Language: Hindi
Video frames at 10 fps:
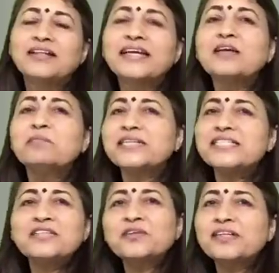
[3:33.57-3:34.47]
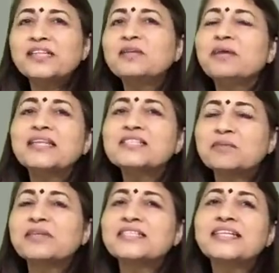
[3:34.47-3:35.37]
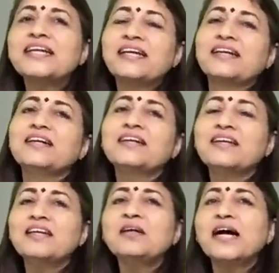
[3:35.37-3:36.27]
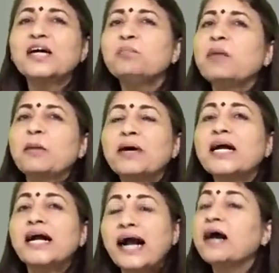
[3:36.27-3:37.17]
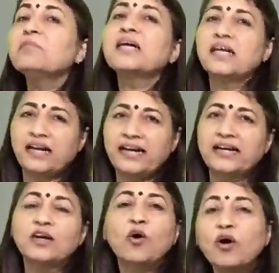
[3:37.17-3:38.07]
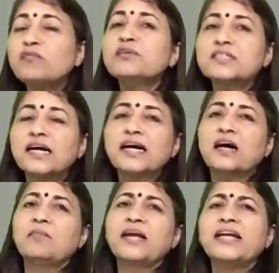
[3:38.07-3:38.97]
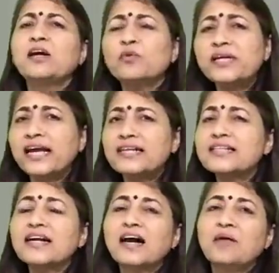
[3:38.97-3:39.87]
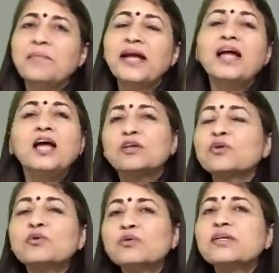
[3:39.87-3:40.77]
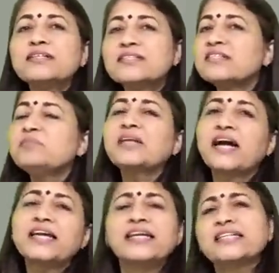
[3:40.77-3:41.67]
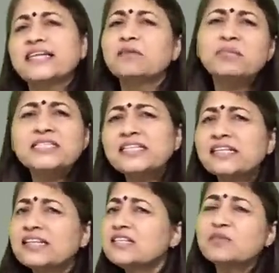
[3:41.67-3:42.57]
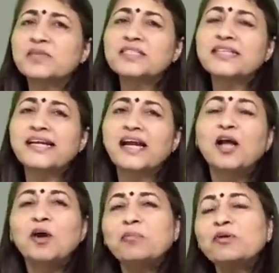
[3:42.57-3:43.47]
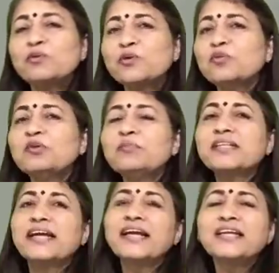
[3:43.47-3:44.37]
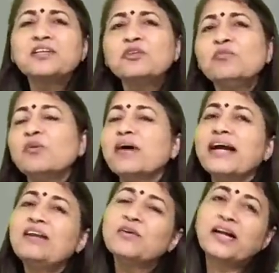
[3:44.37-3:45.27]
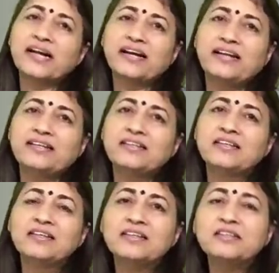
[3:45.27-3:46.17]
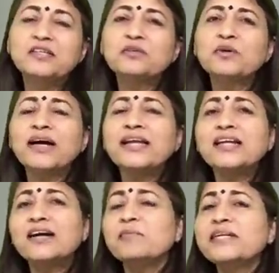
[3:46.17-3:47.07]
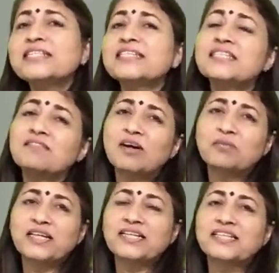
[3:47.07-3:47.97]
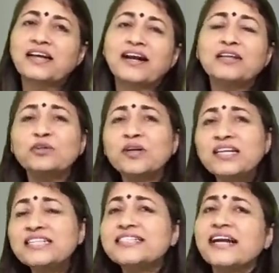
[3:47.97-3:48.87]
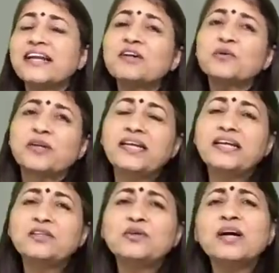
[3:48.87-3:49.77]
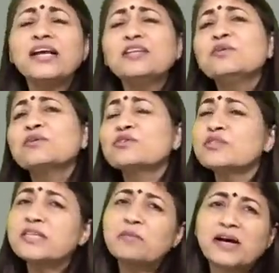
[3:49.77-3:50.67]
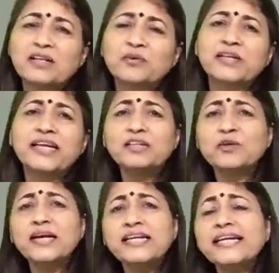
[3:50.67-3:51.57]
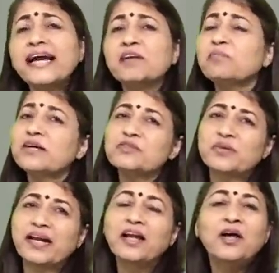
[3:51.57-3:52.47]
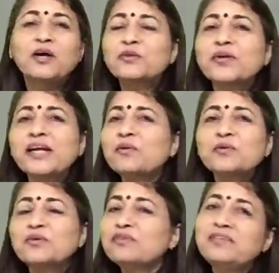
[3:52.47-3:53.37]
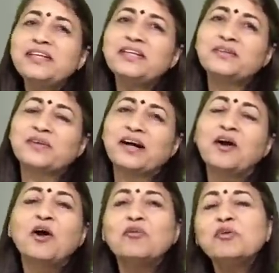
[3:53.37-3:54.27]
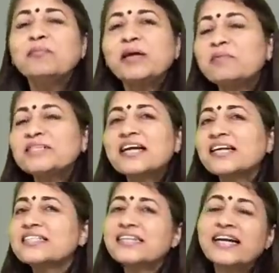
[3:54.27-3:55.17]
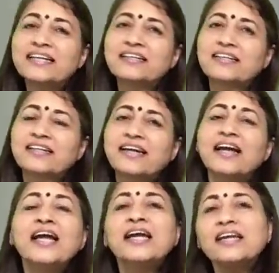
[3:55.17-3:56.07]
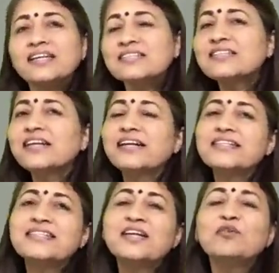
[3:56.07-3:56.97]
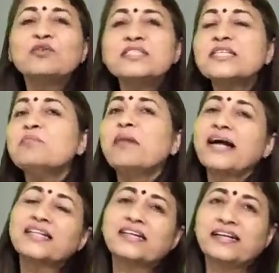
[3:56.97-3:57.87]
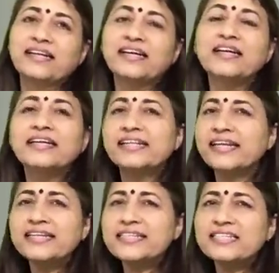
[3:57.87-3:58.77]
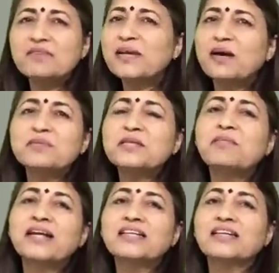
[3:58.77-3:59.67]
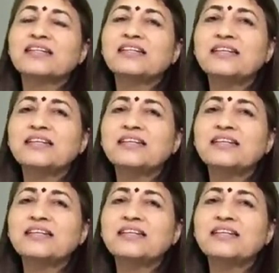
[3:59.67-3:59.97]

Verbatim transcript: देखिए बच्चे तो इतनी बात समझते हैं ना कि अगर पापा काम कर रहे हैं ऑफिस का काम है या कोई ऐसा काम है तो उनको डिस्टर्ब ना किया जाए बच्चे इतना समझते हैं पर उनको भी पता है कि ये तो मोबाइल हो रहा है खाली ये तो खाली कमेंट्स के जवाब दिए जा रहे हैं ये तो खाली चैटिंग हो रही है ये तो खाली दोस्तों से बात हो रही है ये तो खाली टाइम पास हो रहा है तो क्या उनको फील नहीं होगा वो मेरे पास आके शिकायत करते हैं इस तरह से उनसे बात करनी है देखिए जैसे मैं आपसे बात कर रही थी